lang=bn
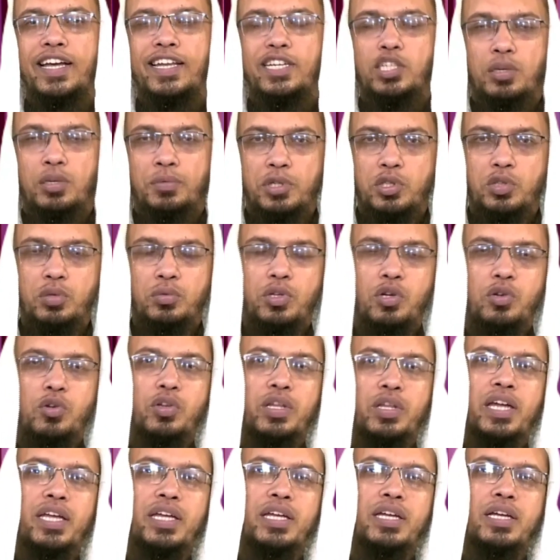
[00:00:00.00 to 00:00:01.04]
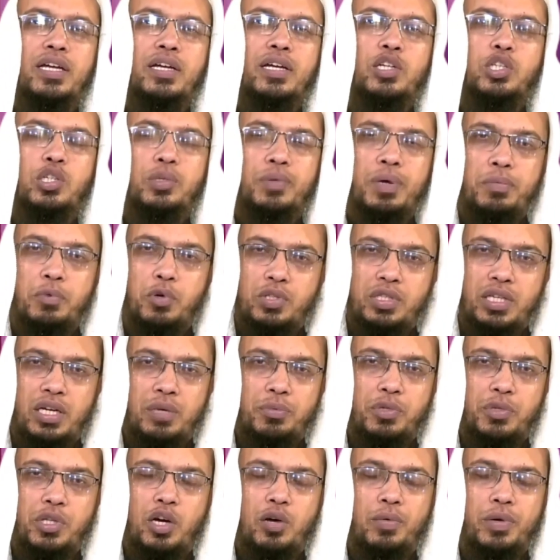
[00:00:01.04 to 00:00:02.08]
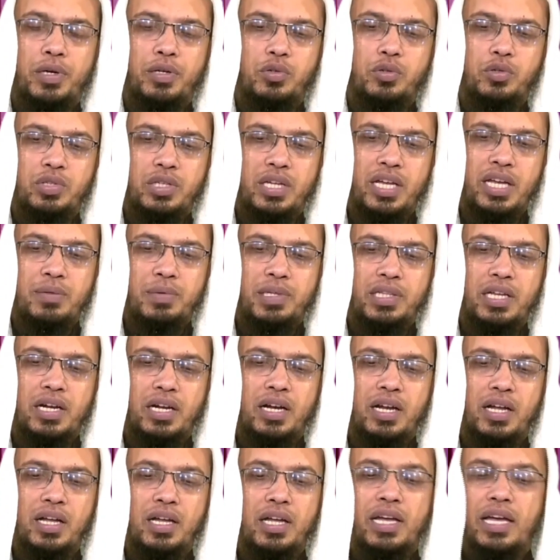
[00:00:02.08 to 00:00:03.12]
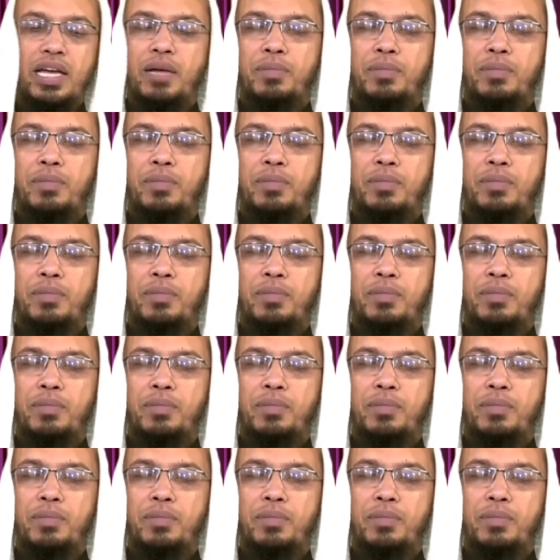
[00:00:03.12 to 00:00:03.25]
এর সমর্থবোধক কথাই সবাই বলেছেন এর প্রতি আহ্বান করছেন হে ইমানদাররা